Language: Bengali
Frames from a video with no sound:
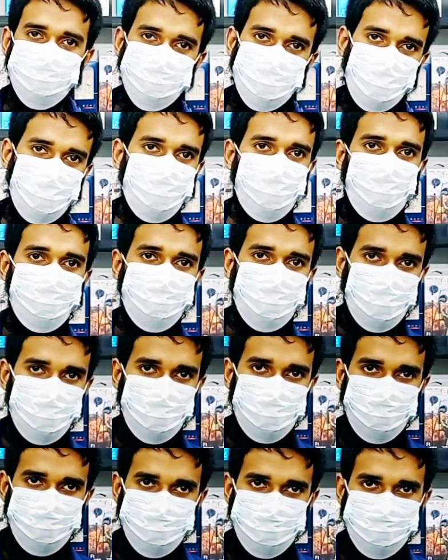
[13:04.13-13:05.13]
ইনশাল্লাহ কম পাবেন
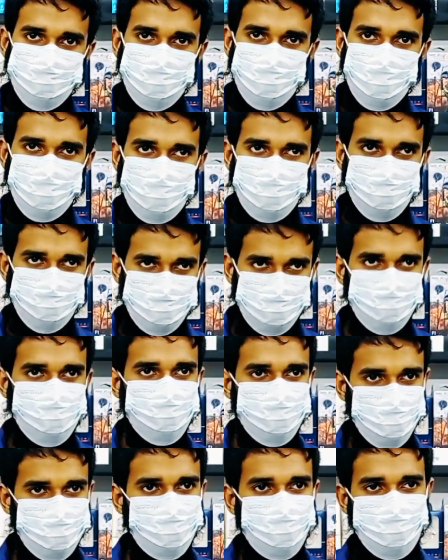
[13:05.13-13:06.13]
ধন্যবাদ ভাই
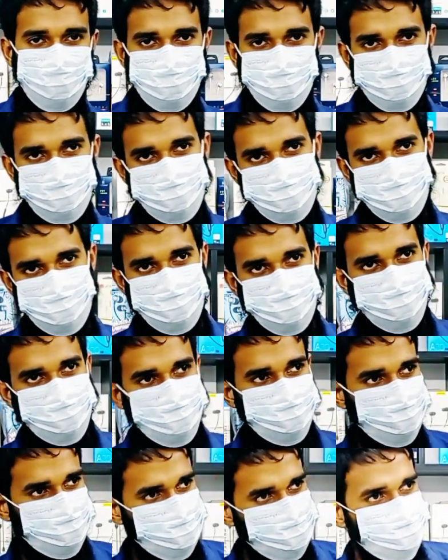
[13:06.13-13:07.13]
আসলে অনেকে
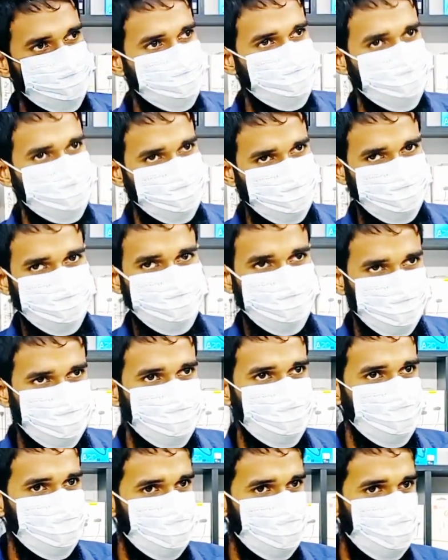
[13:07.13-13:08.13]
মনে করতে পারে যে হোমো
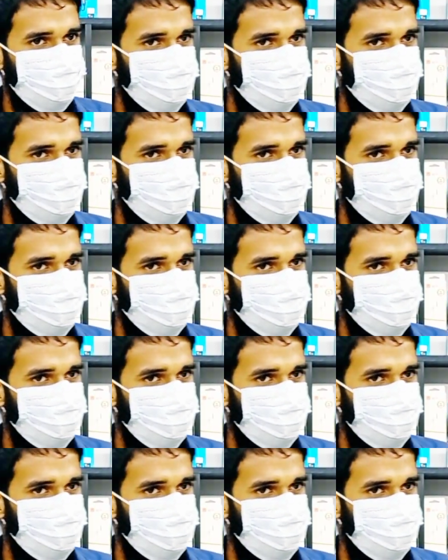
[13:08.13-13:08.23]
প্লাজায়